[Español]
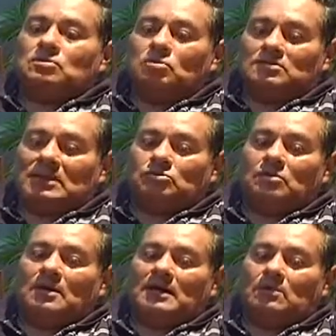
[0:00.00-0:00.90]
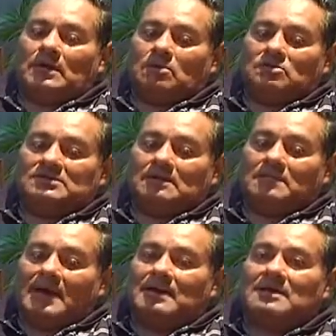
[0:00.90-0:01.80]
no trato de dejar una cosa
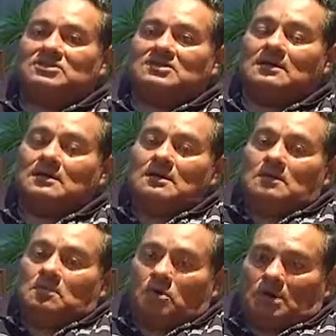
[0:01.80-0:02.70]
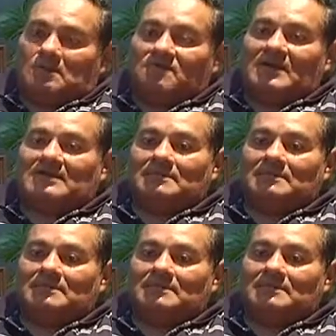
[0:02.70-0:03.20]
mal hecha porque me